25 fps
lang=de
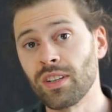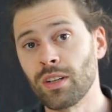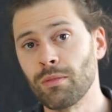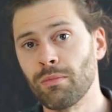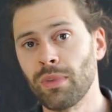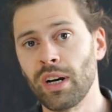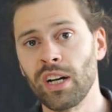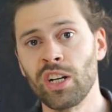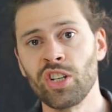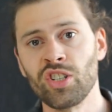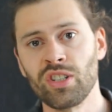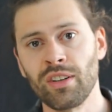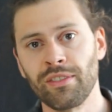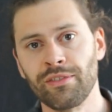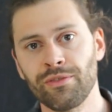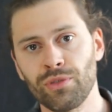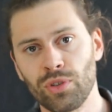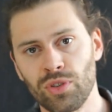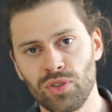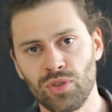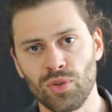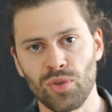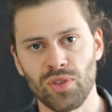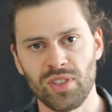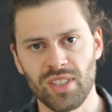Gemeinschaft
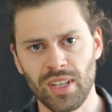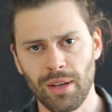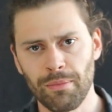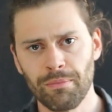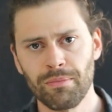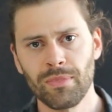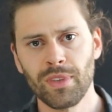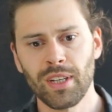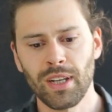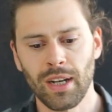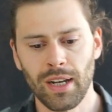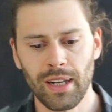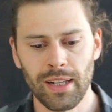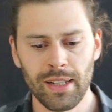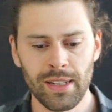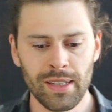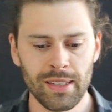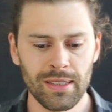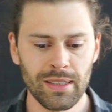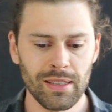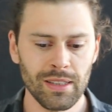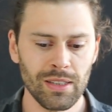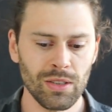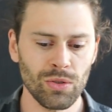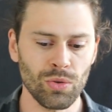wird
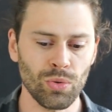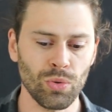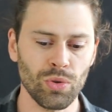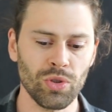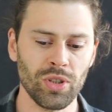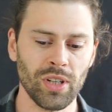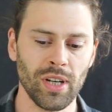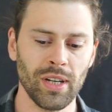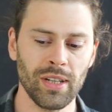zusammengehalten durch